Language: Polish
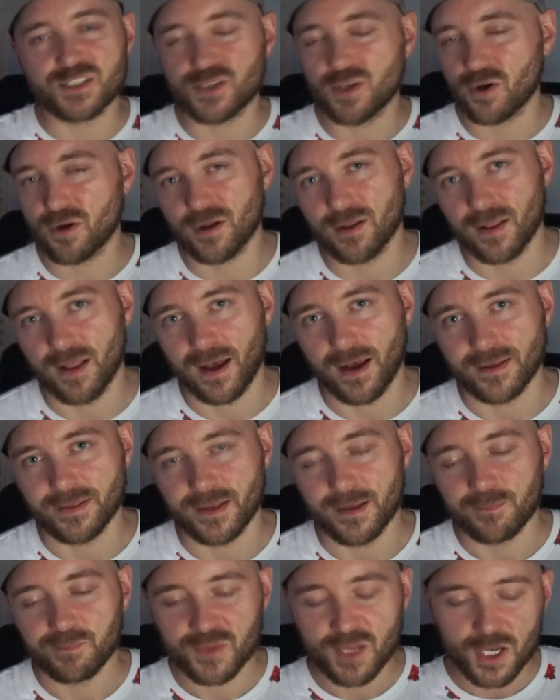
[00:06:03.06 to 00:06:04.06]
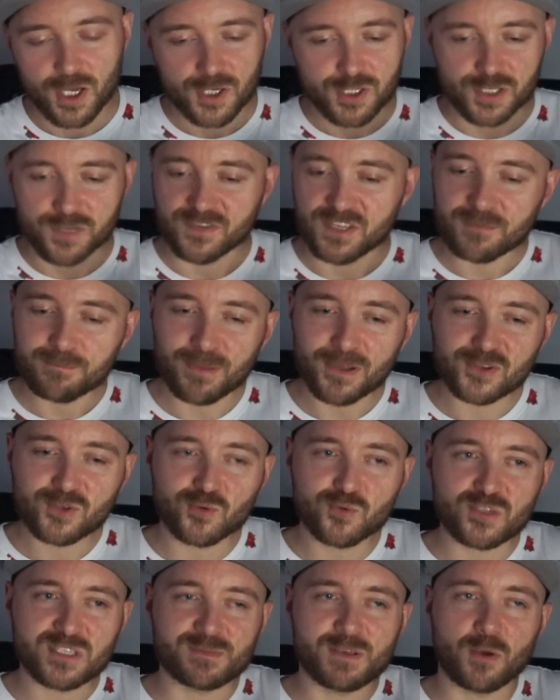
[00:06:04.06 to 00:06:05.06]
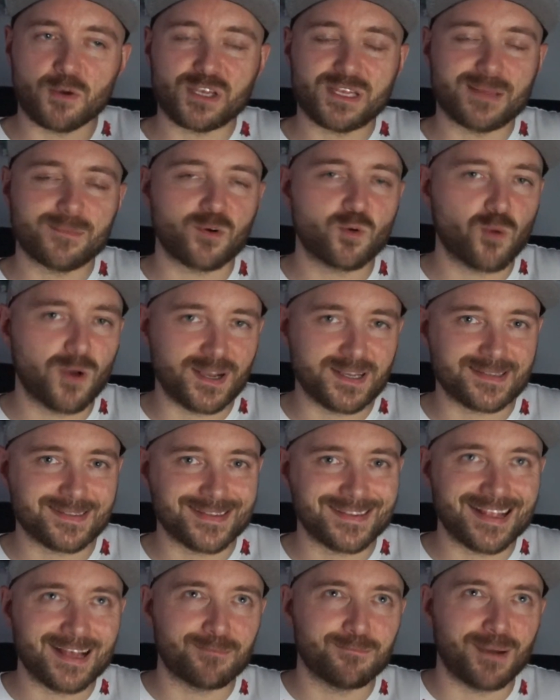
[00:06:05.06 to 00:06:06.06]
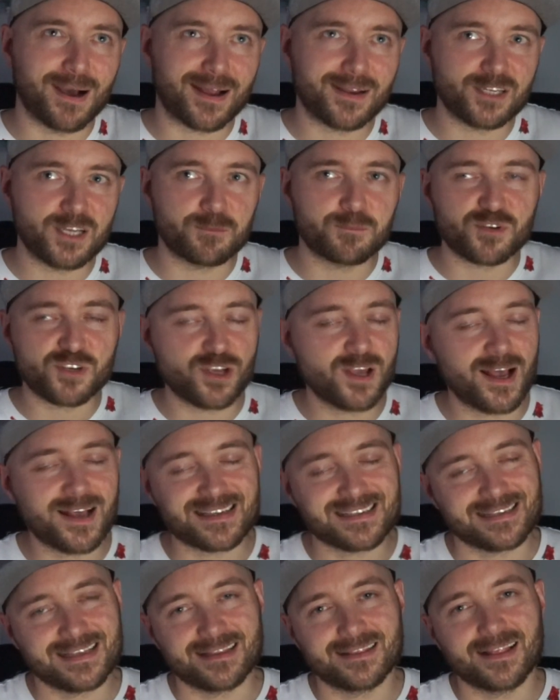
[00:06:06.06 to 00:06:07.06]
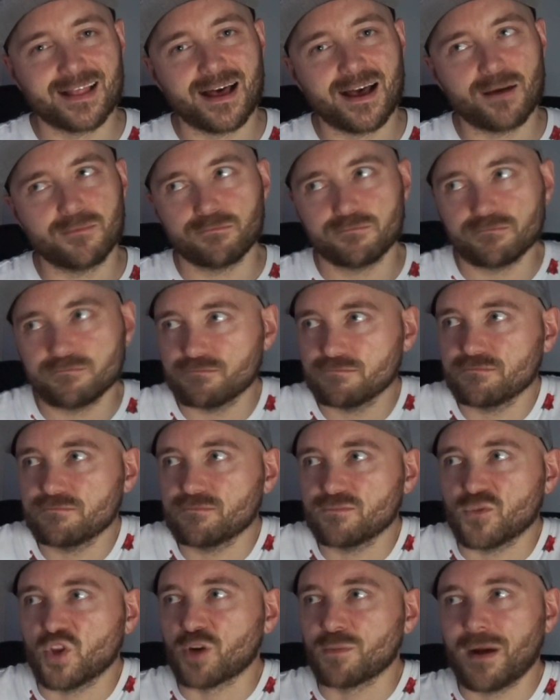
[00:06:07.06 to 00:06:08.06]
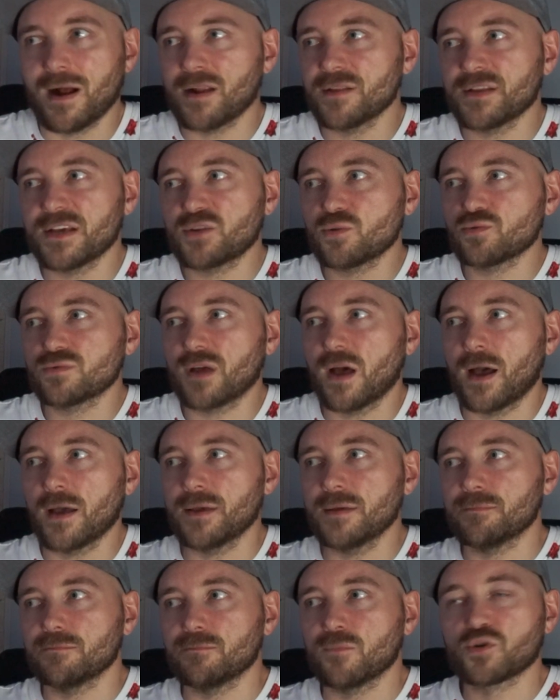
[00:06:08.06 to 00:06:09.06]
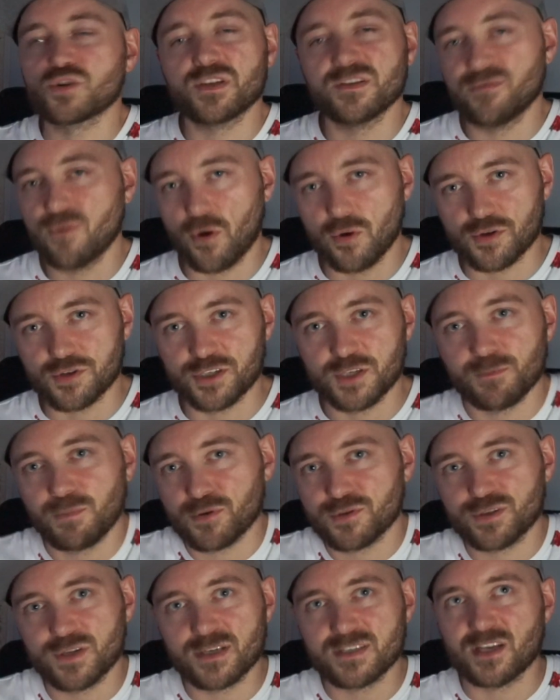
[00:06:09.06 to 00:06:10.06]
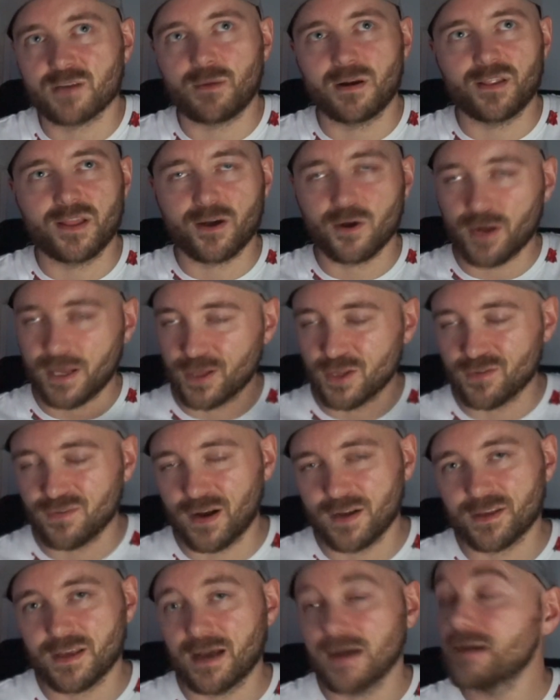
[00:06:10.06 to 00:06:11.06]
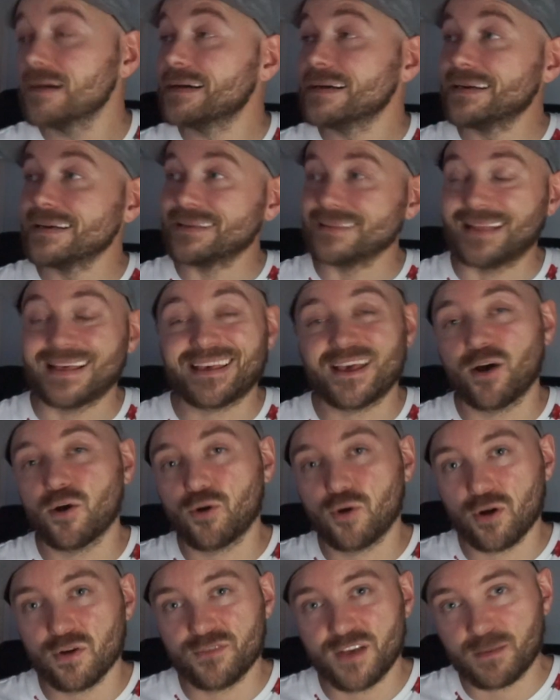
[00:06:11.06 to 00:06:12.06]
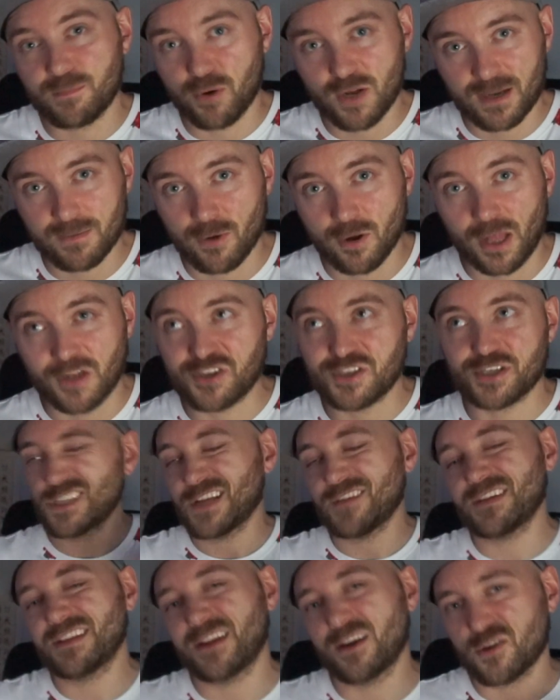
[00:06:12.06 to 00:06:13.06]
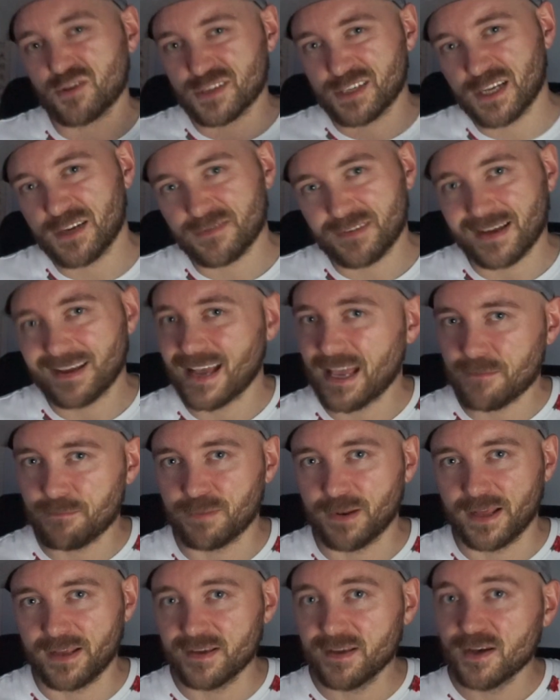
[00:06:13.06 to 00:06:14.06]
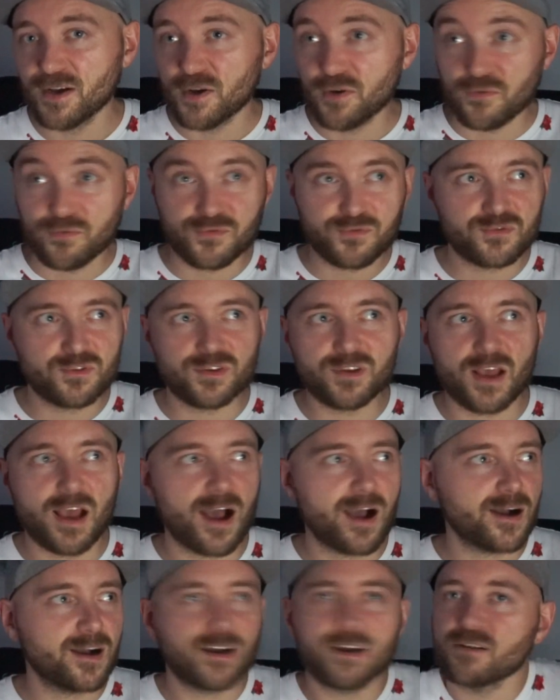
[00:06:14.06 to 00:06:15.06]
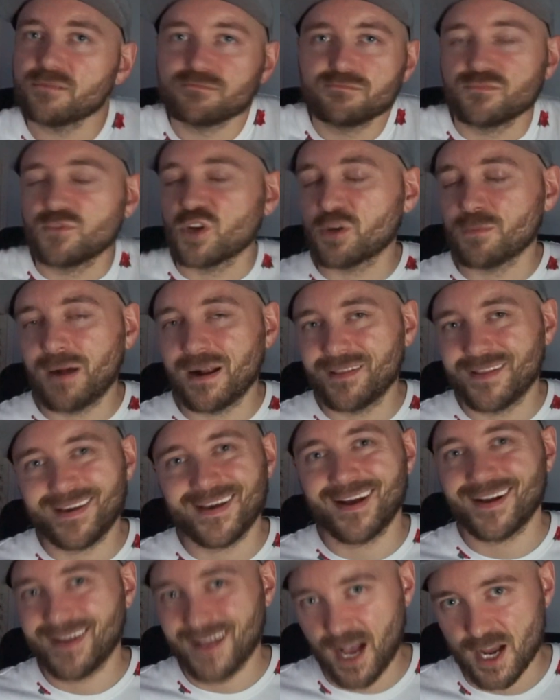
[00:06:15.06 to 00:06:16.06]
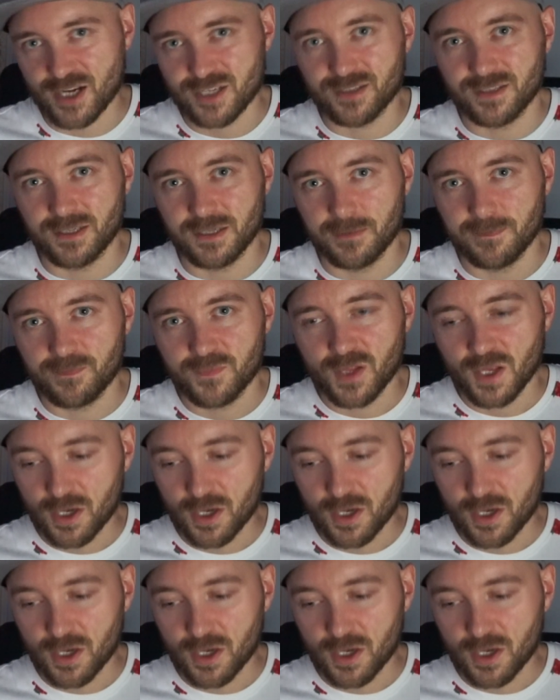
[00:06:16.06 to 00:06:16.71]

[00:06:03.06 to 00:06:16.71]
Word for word: storyline. Czyli w tym przypadku zmienią się nam questy na bardziej przyjazne dla normalnych tutaj możliwości podczas normalnego rajdowania na jakiegokolwiek Pokémona, czy też nawet na rozgrywkę gameplay w dniach normalnych jak każdy.